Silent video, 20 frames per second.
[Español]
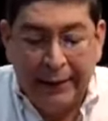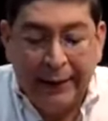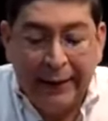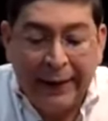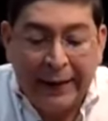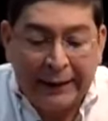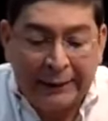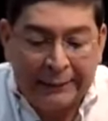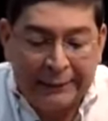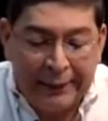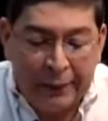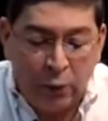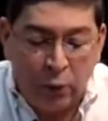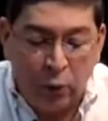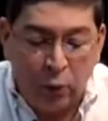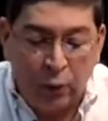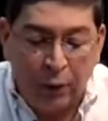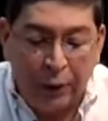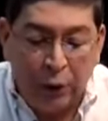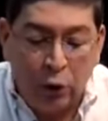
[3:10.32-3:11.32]
el
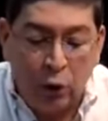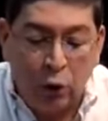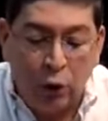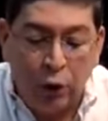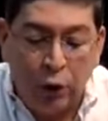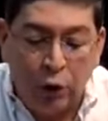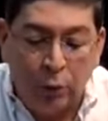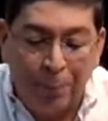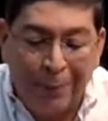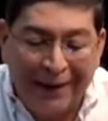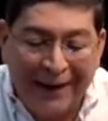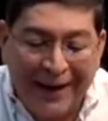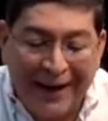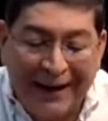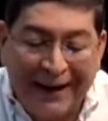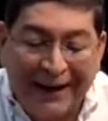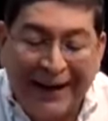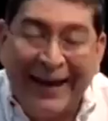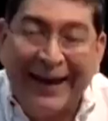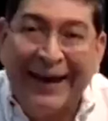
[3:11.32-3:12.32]
artículo del Código
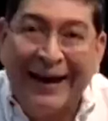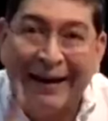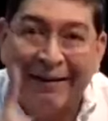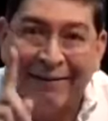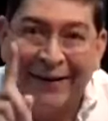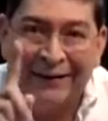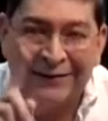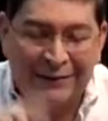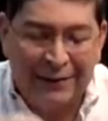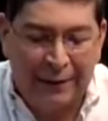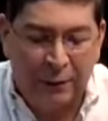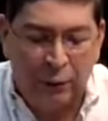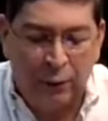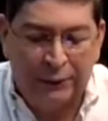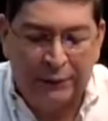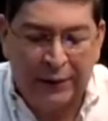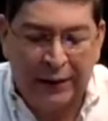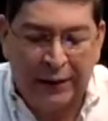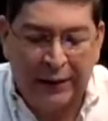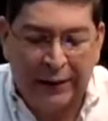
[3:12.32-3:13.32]
Penal que encabeza de
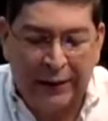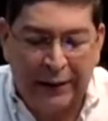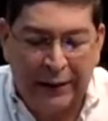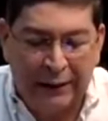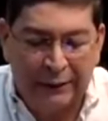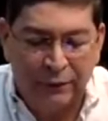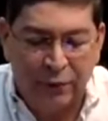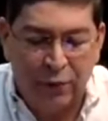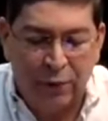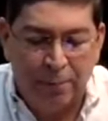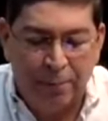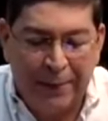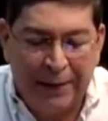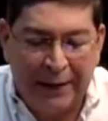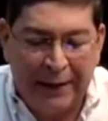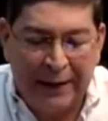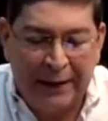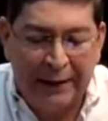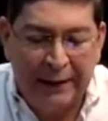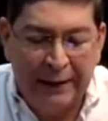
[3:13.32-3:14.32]
nuestra legislación
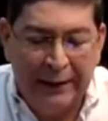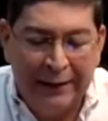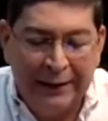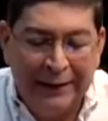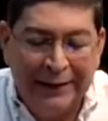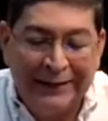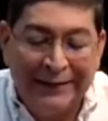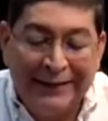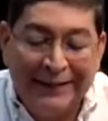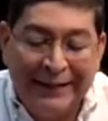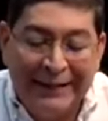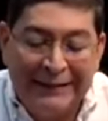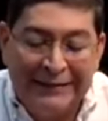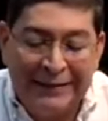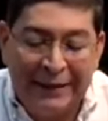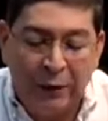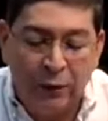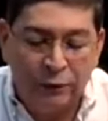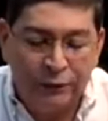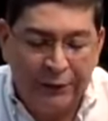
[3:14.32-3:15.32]
penal
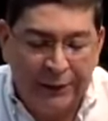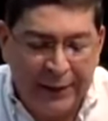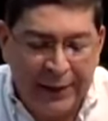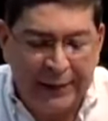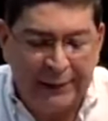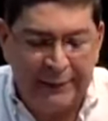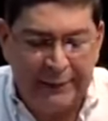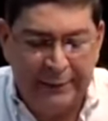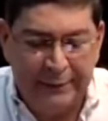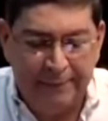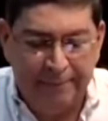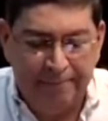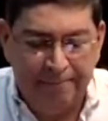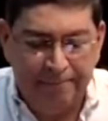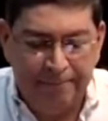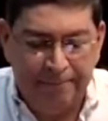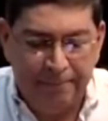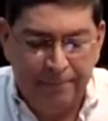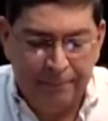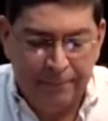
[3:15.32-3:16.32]
dice lo siguiente.
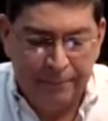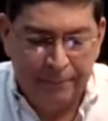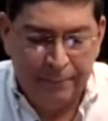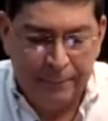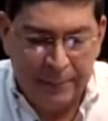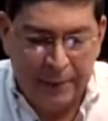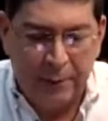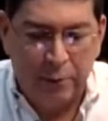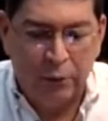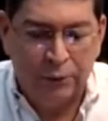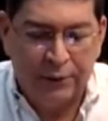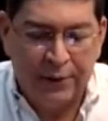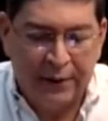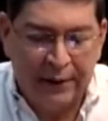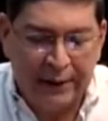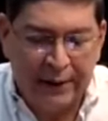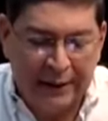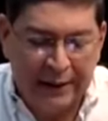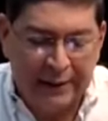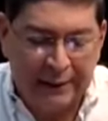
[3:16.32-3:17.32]
Vamos a
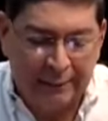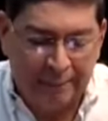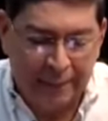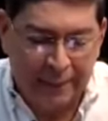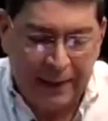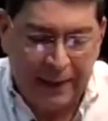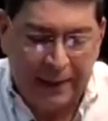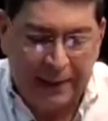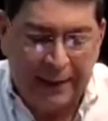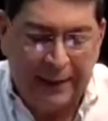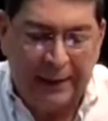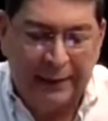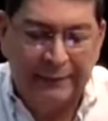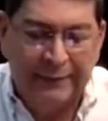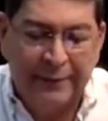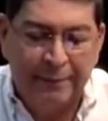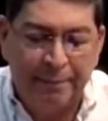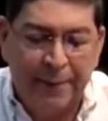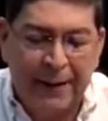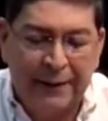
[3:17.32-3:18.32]
leer, a leer
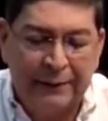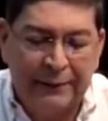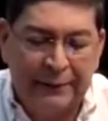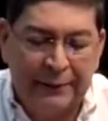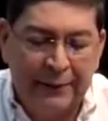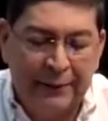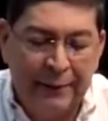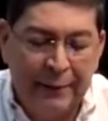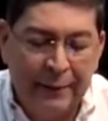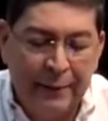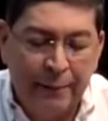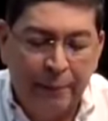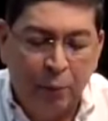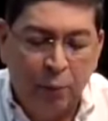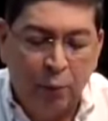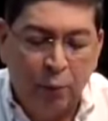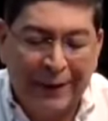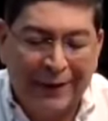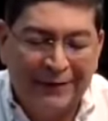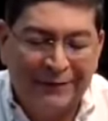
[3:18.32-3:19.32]
esta parte
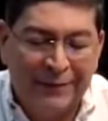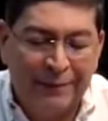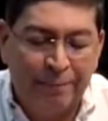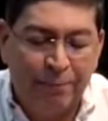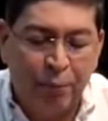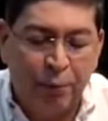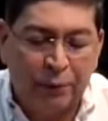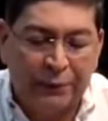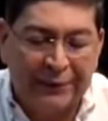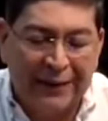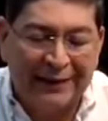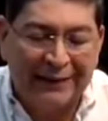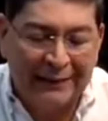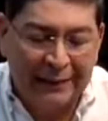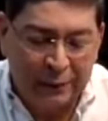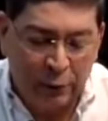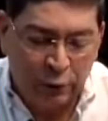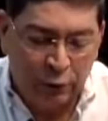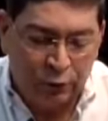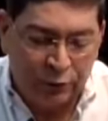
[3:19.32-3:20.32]
porque es
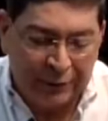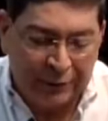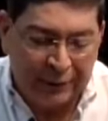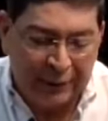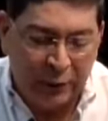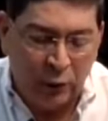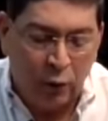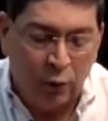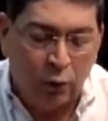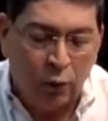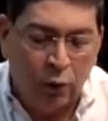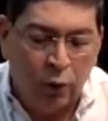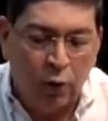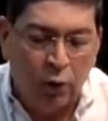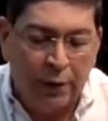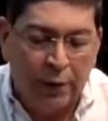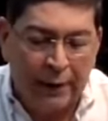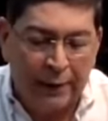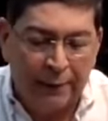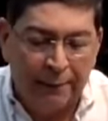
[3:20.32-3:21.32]
importante que ustedes lo
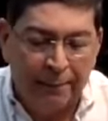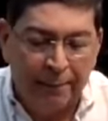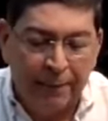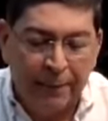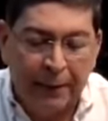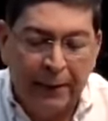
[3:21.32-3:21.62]
conozcan,